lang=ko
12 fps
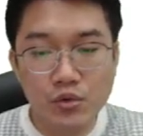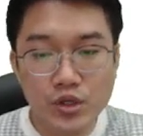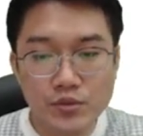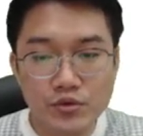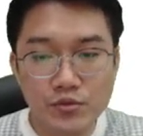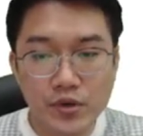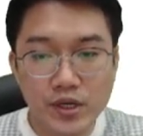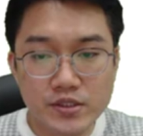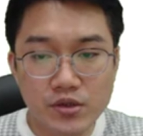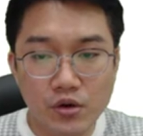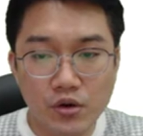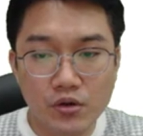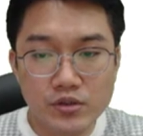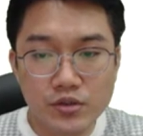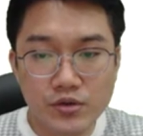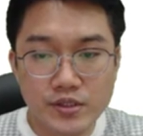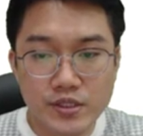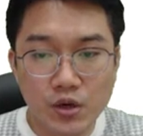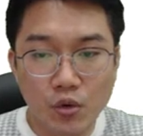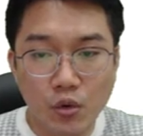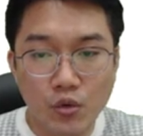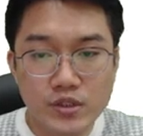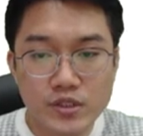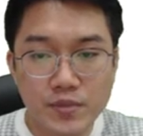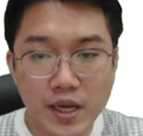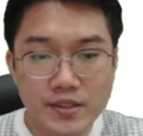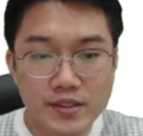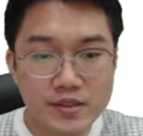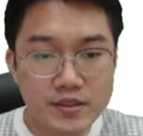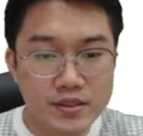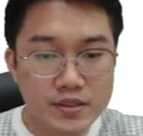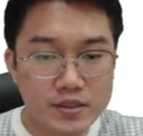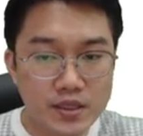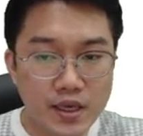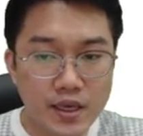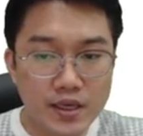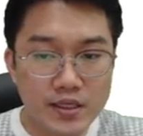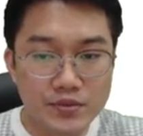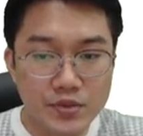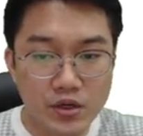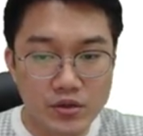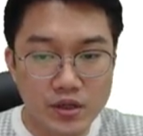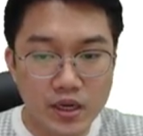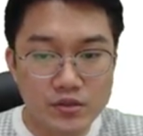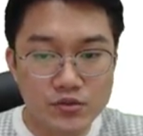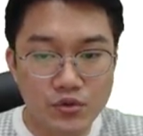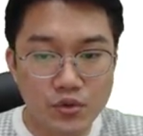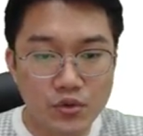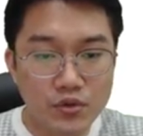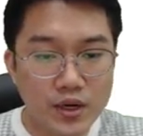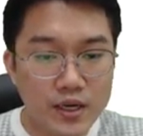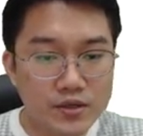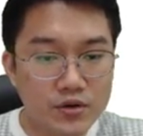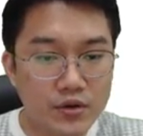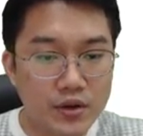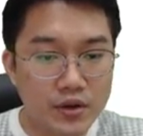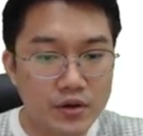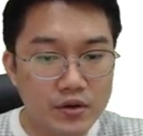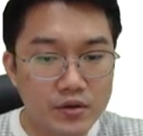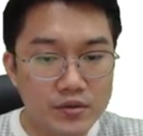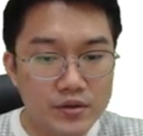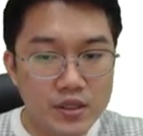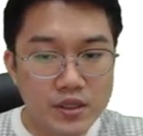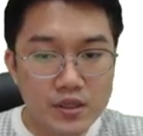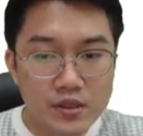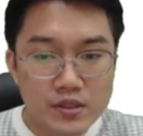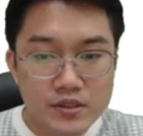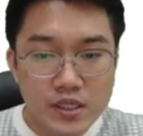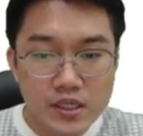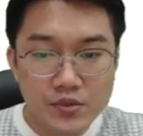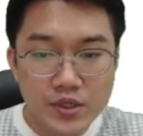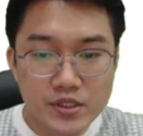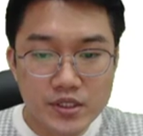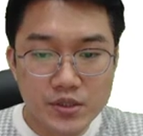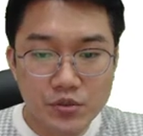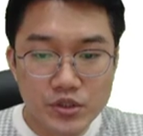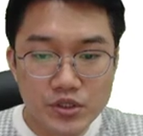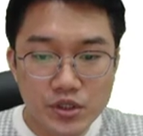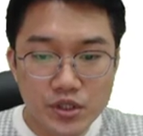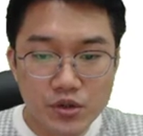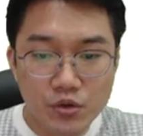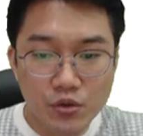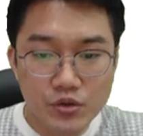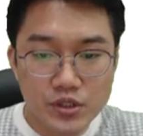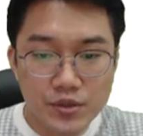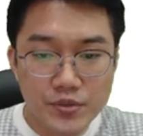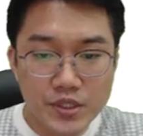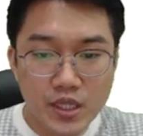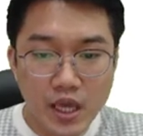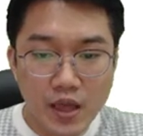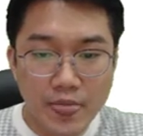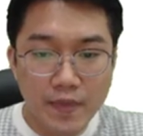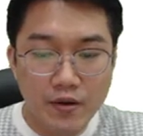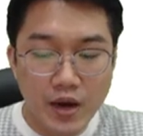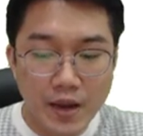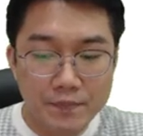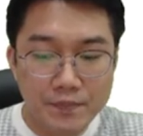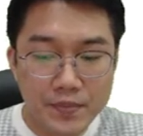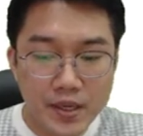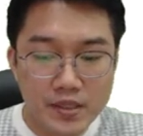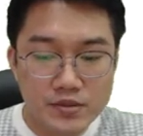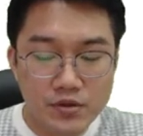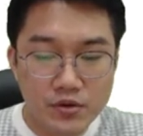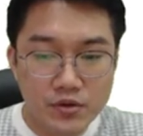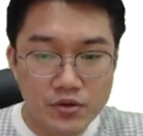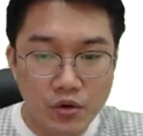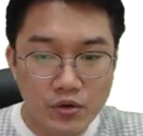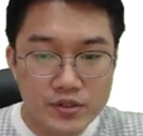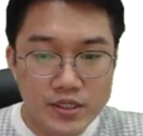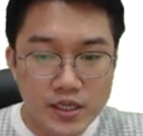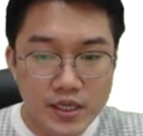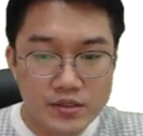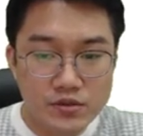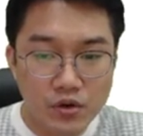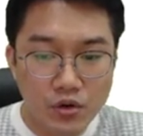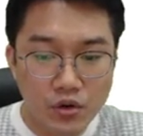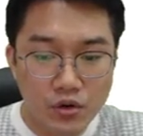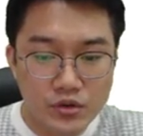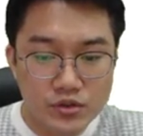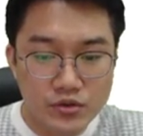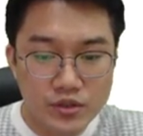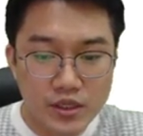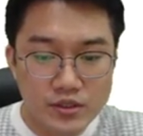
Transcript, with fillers: 보기 불편해서 저는 이제 코드만 이렇게 입력을 하도록 할 거예요 자 그러면 기본적인 코드입니다 어, 앞에서 영상에서 저희